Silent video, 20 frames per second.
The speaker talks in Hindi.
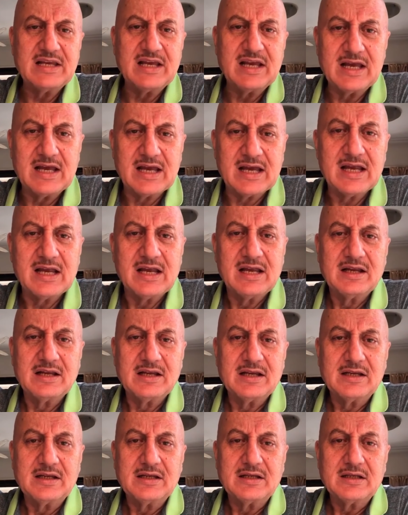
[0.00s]
यह है
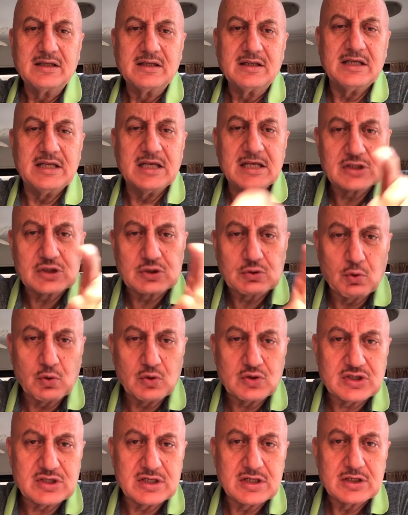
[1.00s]
कि यह
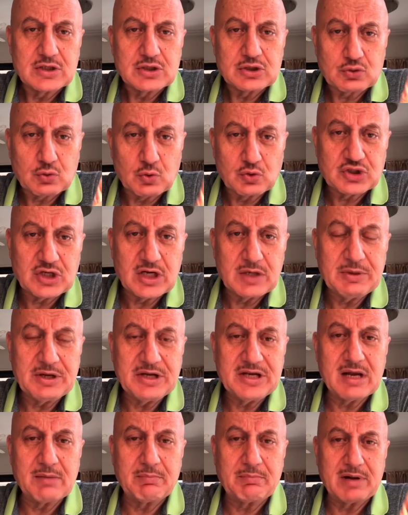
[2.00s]
सोच सोशल
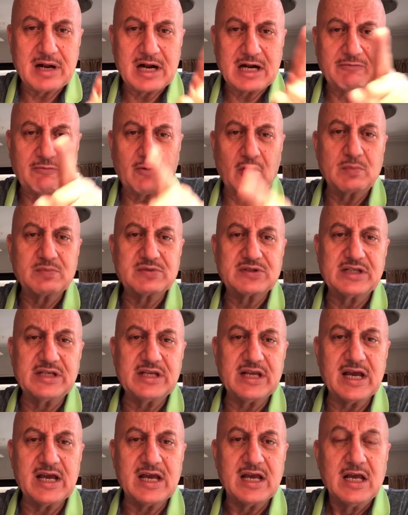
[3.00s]
मीडिया प्लेटफॉर्म्स
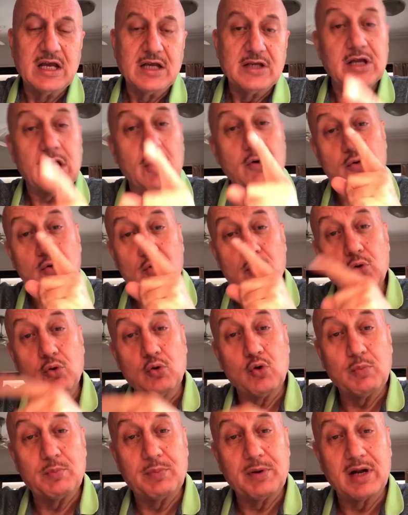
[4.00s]
की है या उन
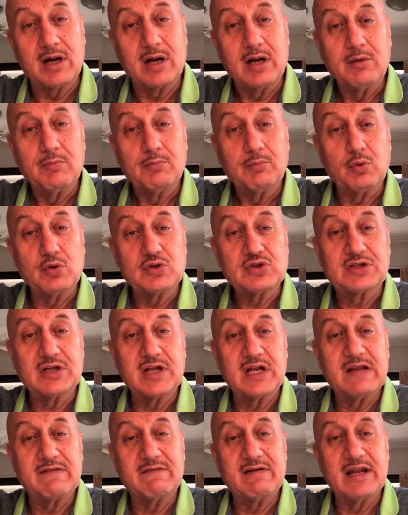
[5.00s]
लोगों पर पोस्ट
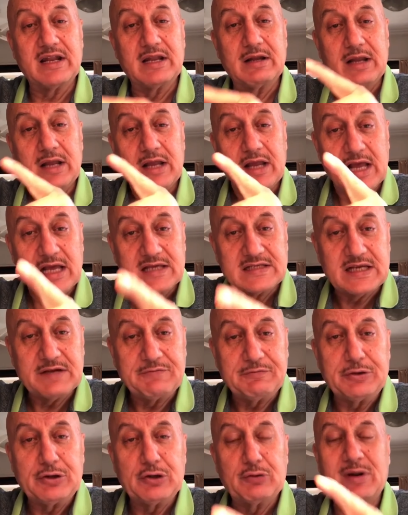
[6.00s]
करने वाले
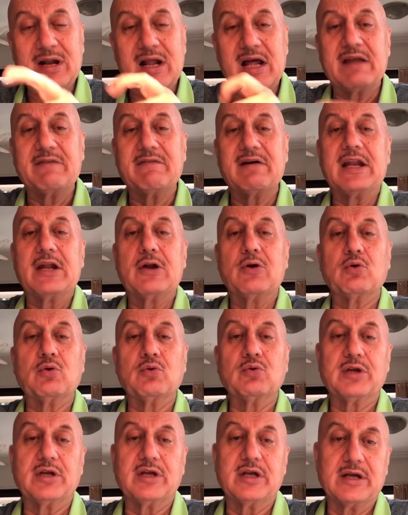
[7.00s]
ऐसी वीडियो बनाने वाले
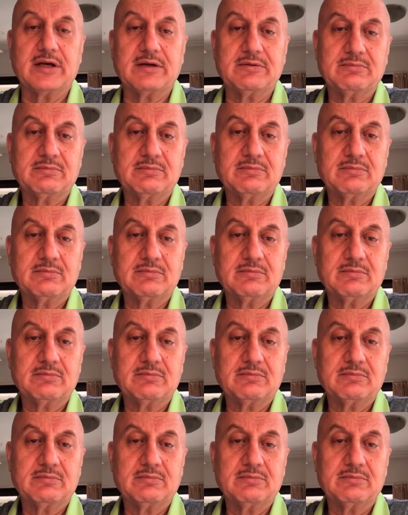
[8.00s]
लोगों की है